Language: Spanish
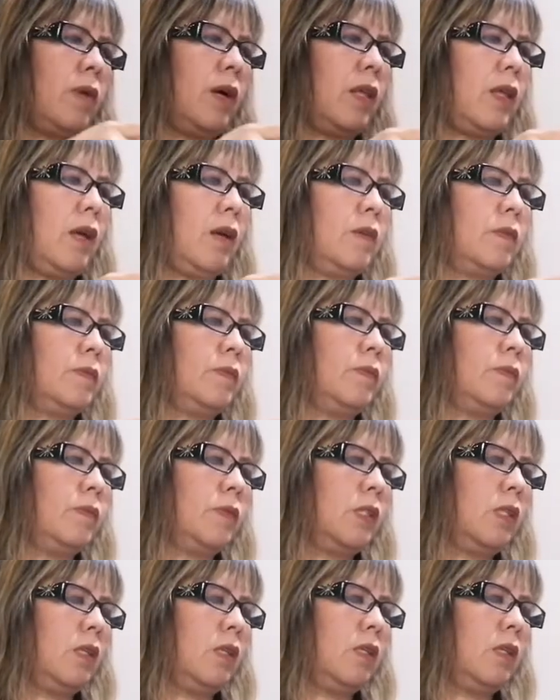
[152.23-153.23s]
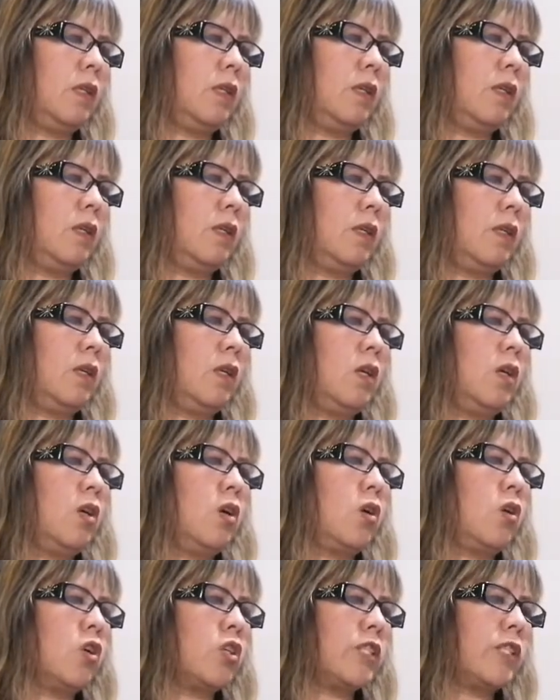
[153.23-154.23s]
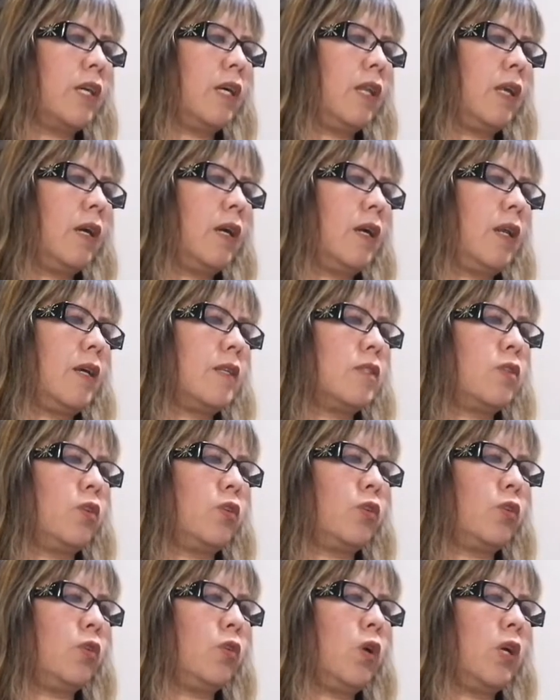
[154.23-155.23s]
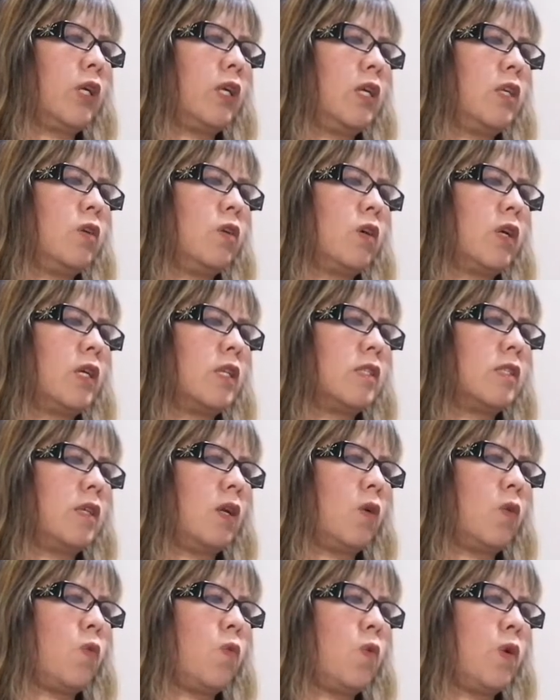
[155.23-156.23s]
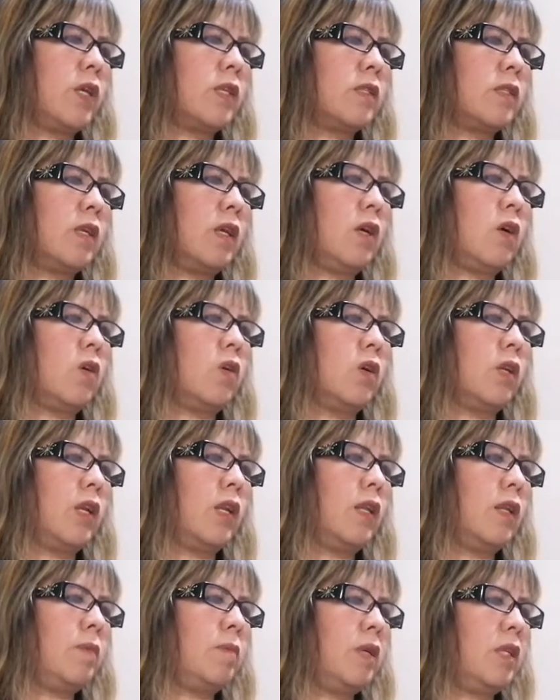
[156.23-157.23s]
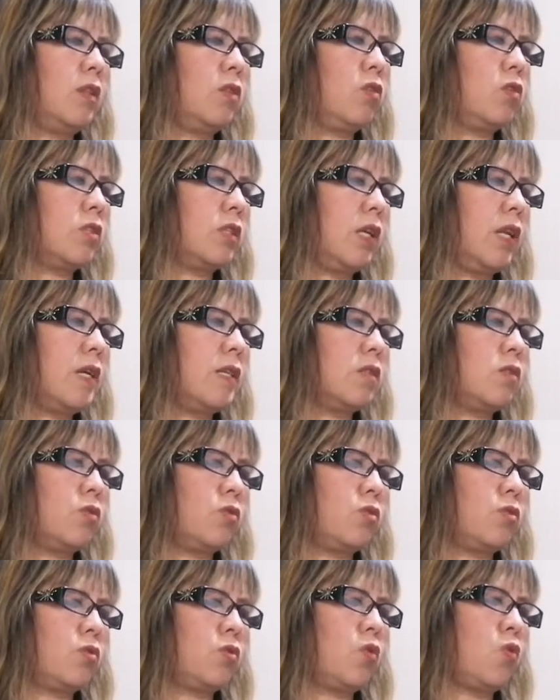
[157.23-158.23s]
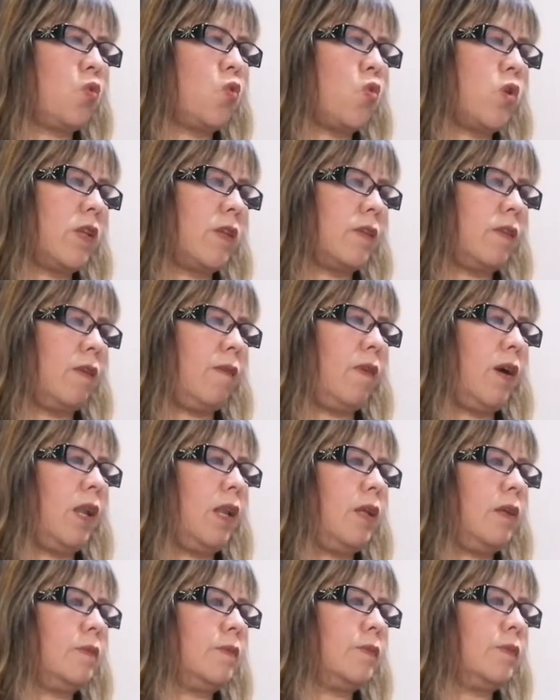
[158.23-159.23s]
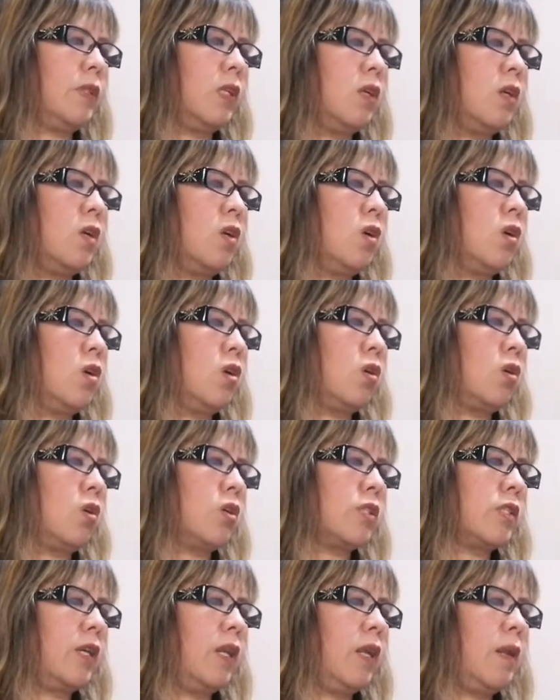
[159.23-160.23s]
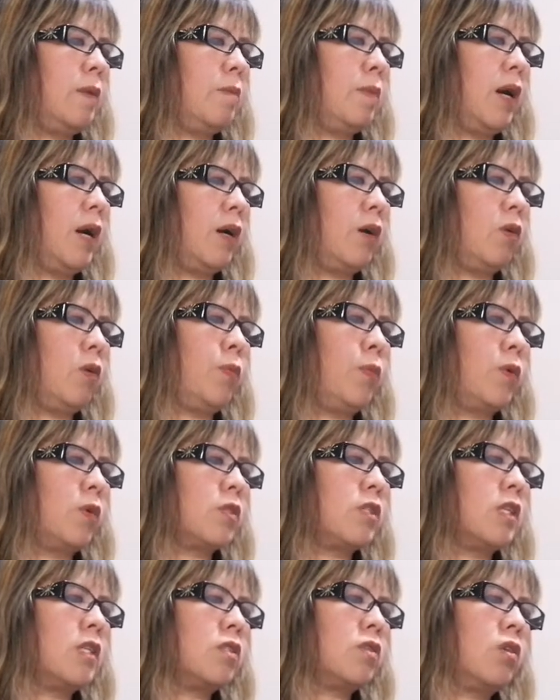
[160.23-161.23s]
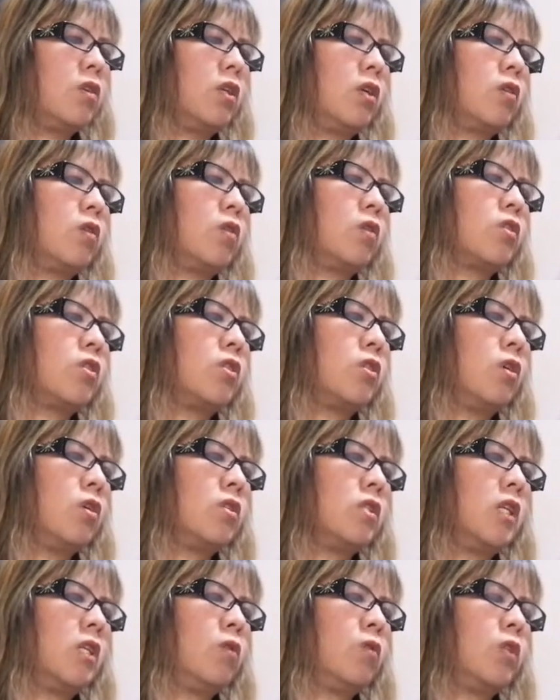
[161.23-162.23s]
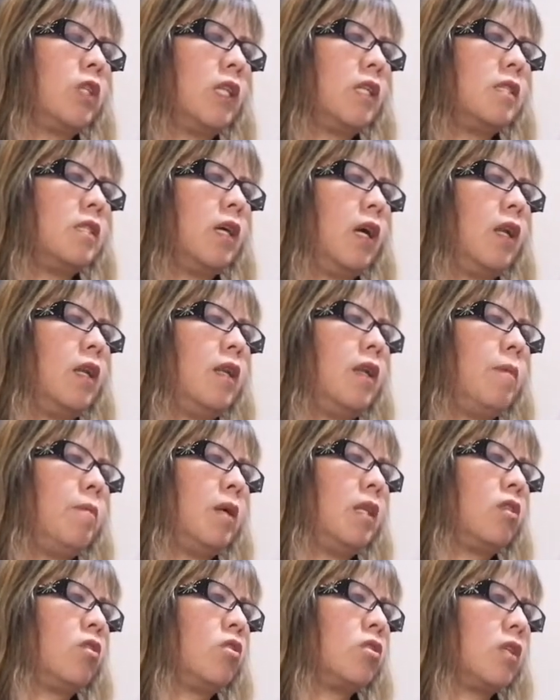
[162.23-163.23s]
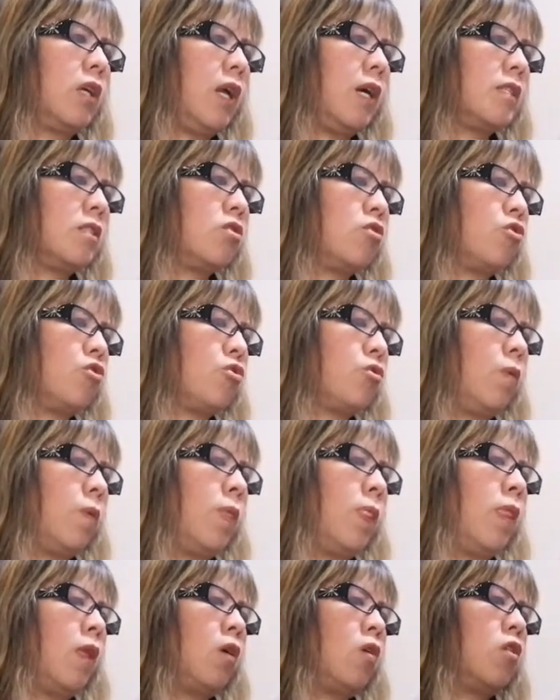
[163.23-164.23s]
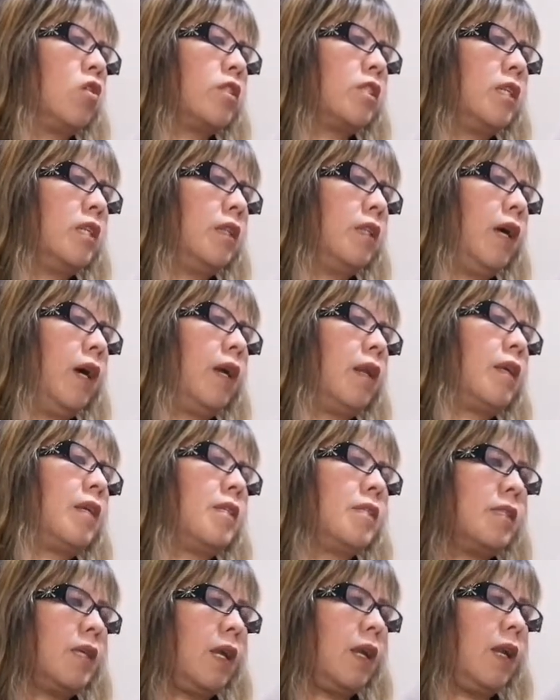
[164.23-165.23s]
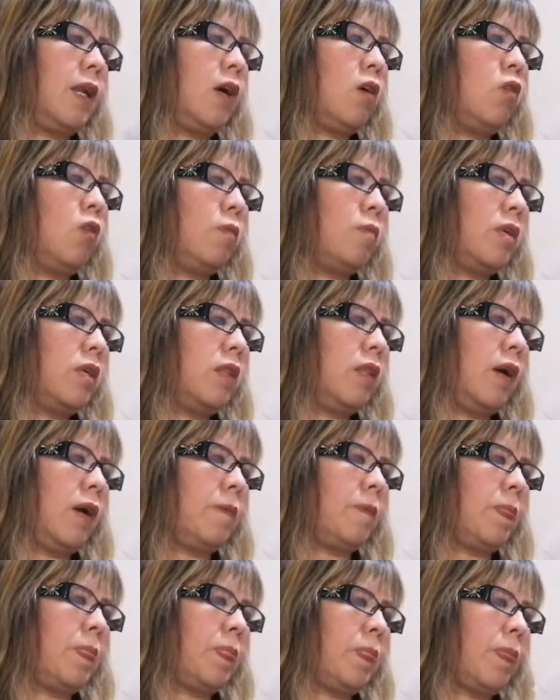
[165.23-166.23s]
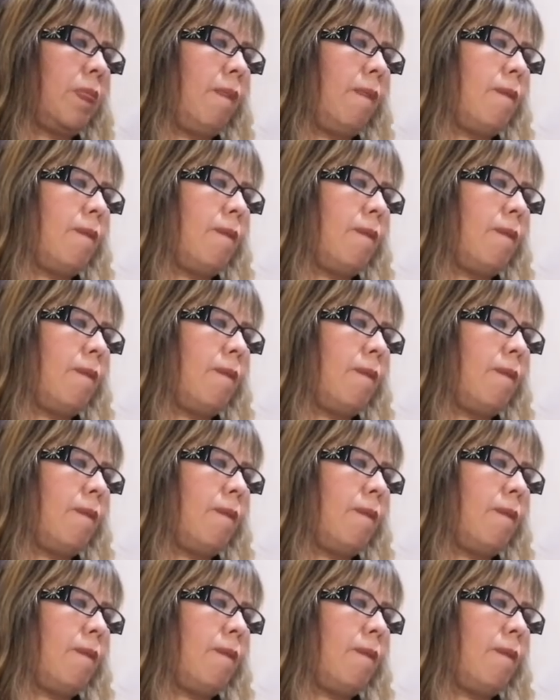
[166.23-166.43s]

vaya. Cocer en graso, todo aquello que se cuece con elementos grasos, cuece, ¿vale? Cocer en magro, proceso de cocción sin utilizar elementos grasos. Cocinar, guisar la comida.